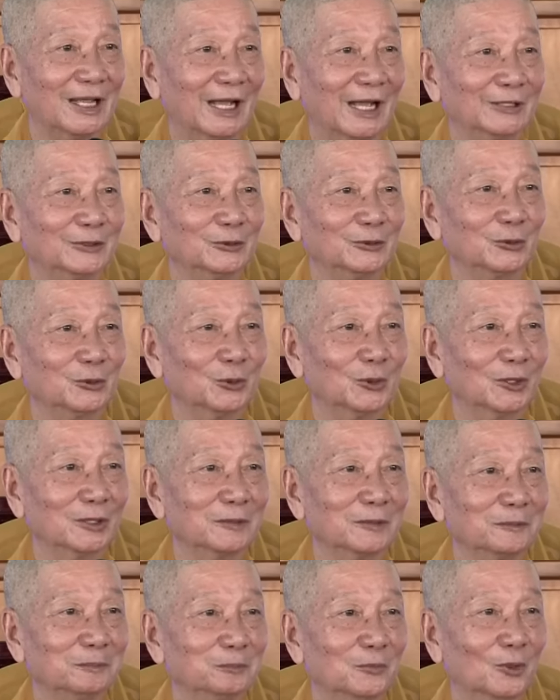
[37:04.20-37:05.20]
hạnh
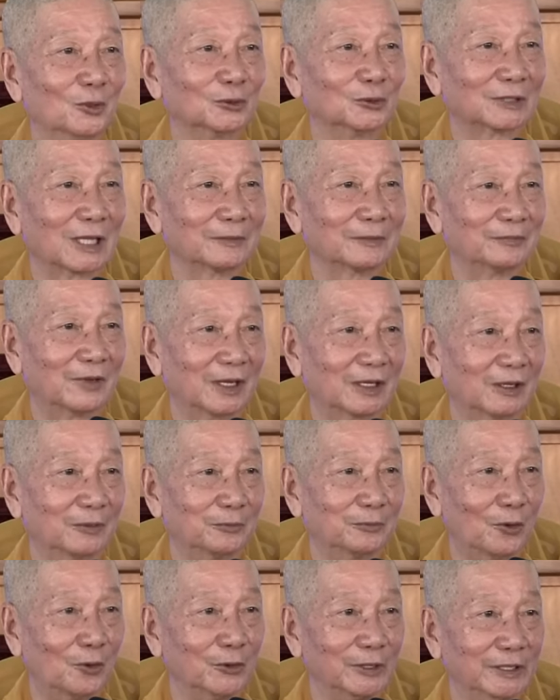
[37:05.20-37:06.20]
của Bồ Tát
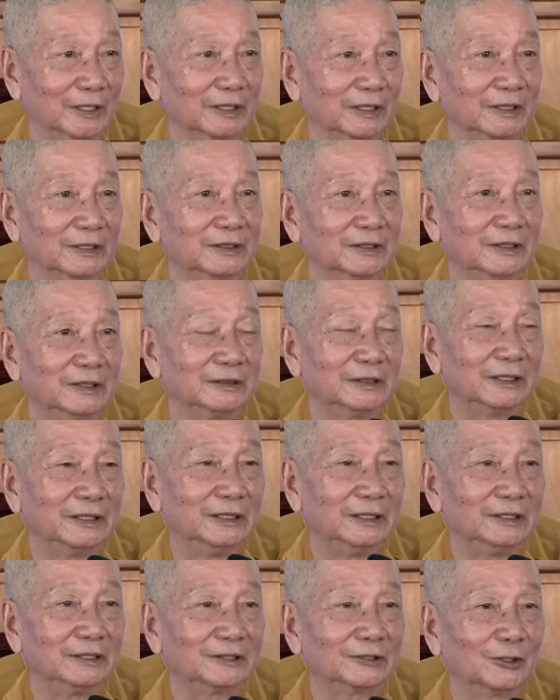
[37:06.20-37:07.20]
Phổ Hiền,
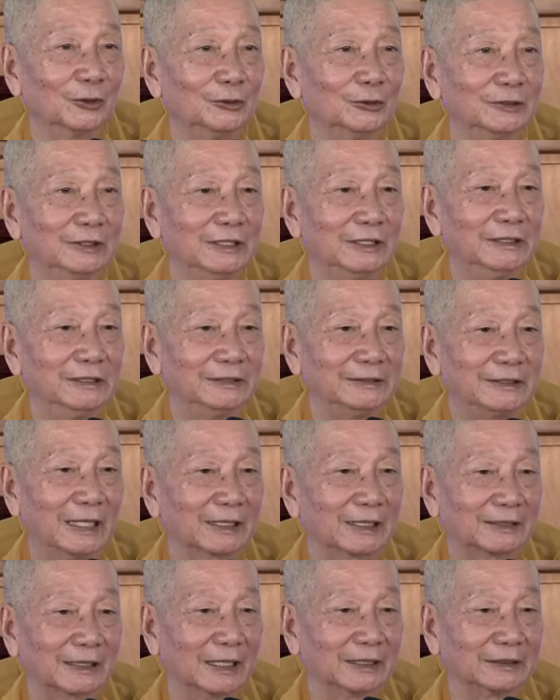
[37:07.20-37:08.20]
thì tôi tin
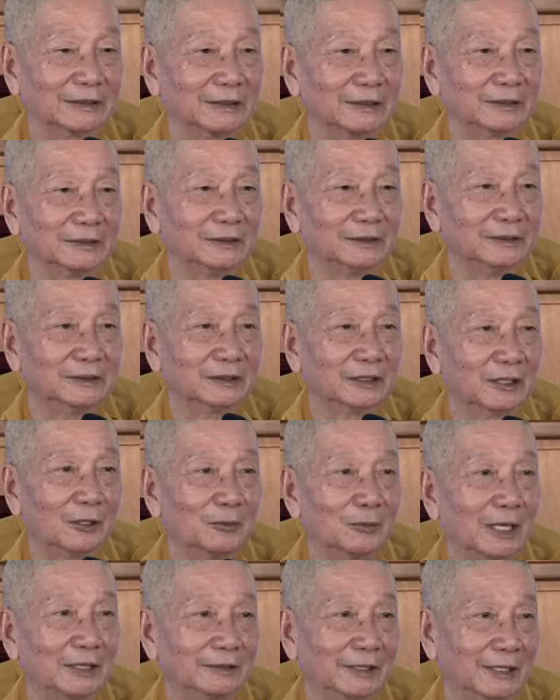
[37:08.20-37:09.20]
chắc rằng
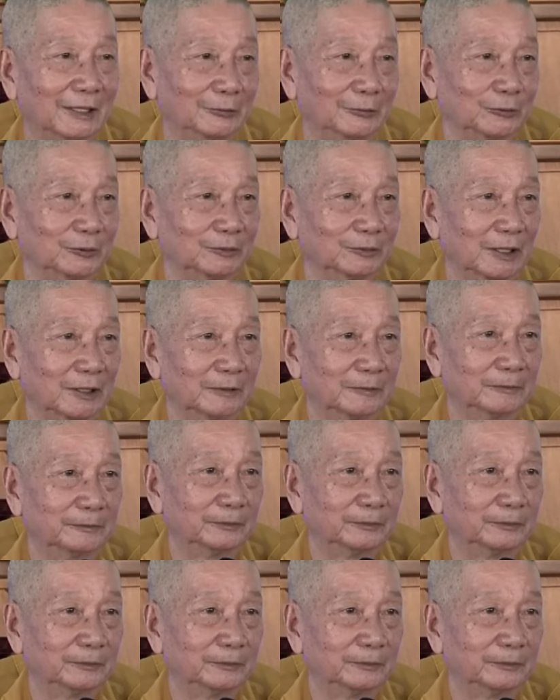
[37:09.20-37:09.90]
không ai theo chúng ta.